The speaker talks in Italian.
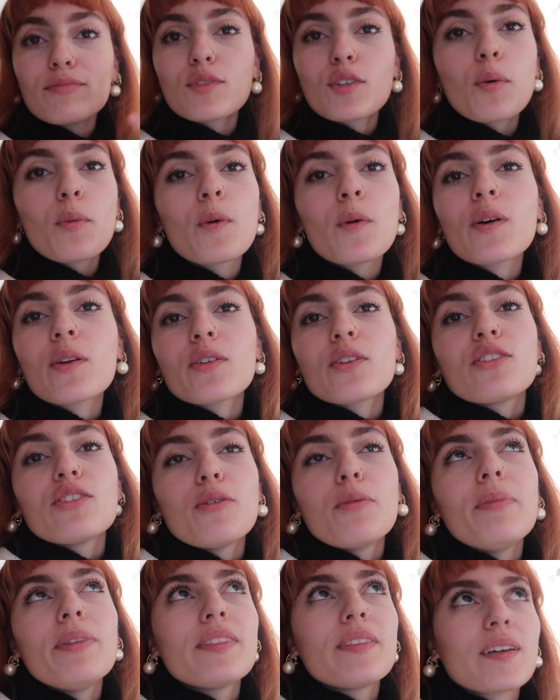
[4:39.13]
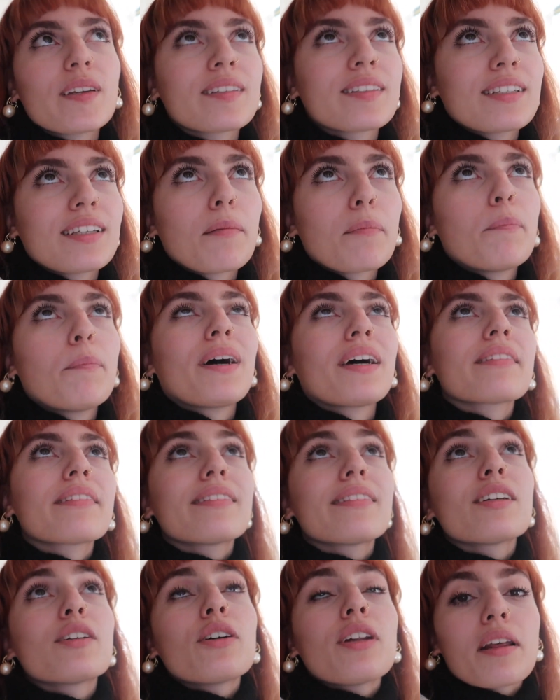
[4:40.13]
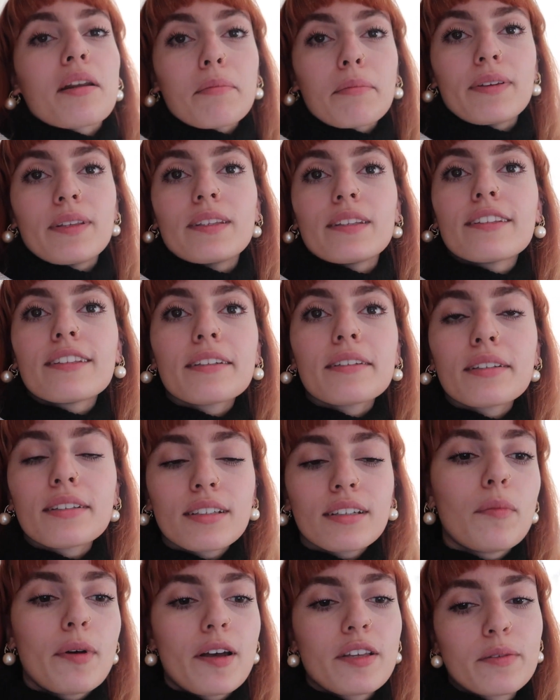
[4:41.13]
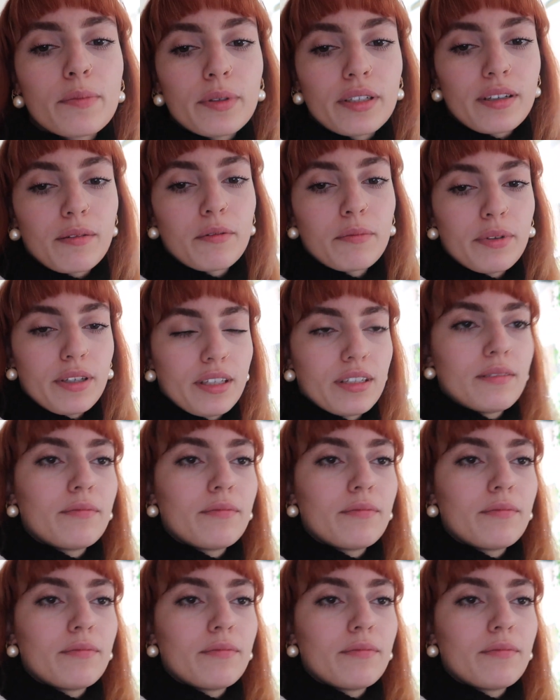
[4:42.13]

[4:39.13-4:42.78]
Comunque non, non, mi interesserà particolarmente Vabbè speriamo bene